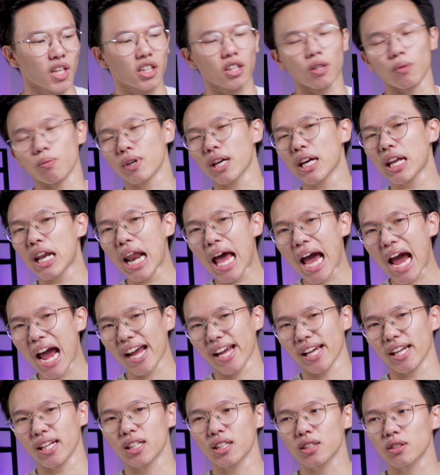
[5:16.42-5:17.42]
tổng kết lại
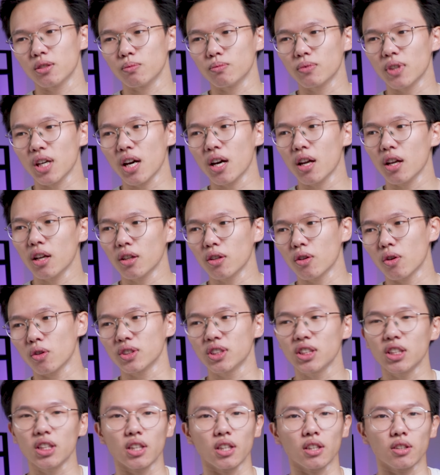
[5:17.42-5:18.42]
chúng ta có
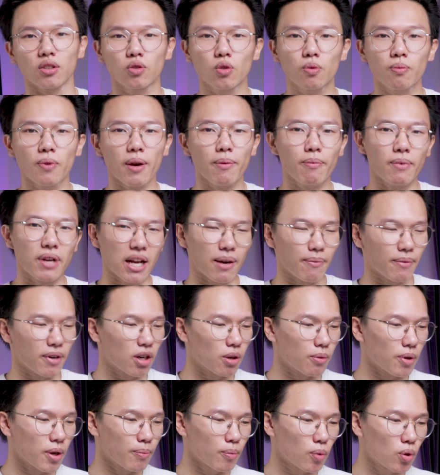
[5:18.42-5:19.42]
gì ở top F15
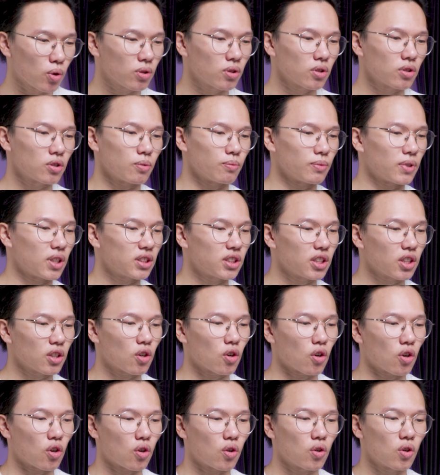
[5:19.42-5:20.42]
2021 chúng ta sẽ
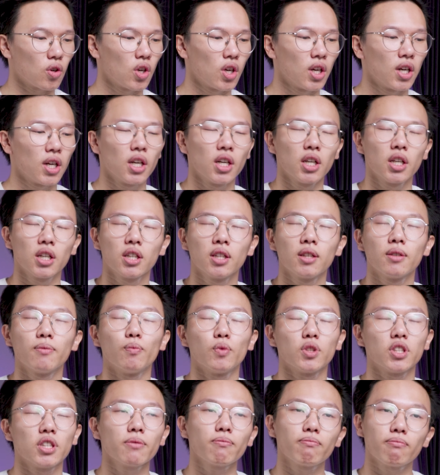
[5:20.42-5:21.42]
có
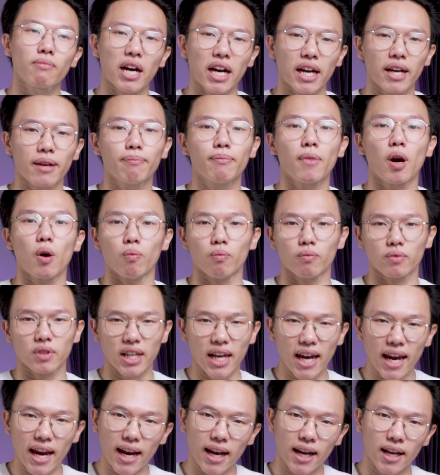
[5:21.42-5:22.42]
một chiếc máy mỏng
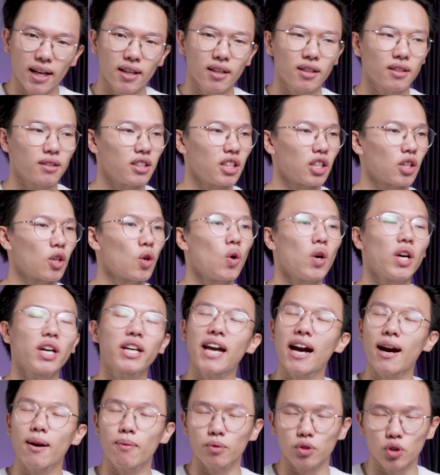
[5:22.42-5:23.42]
nhẹ nhiệt độ hơi
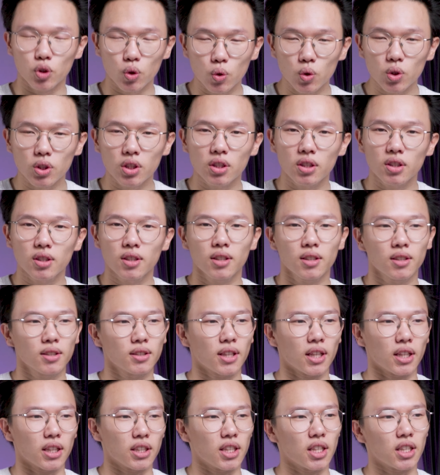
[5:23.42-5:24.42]
cao một chút
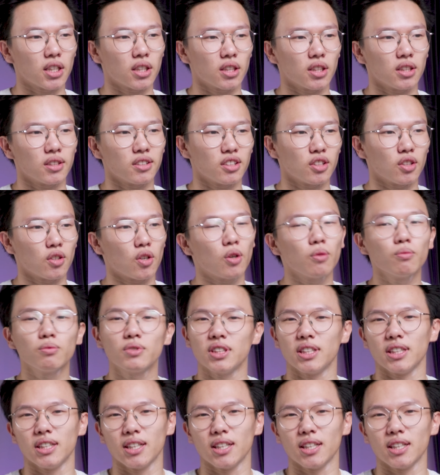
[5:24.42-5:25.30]
tản nhiệt nó cũng chỉ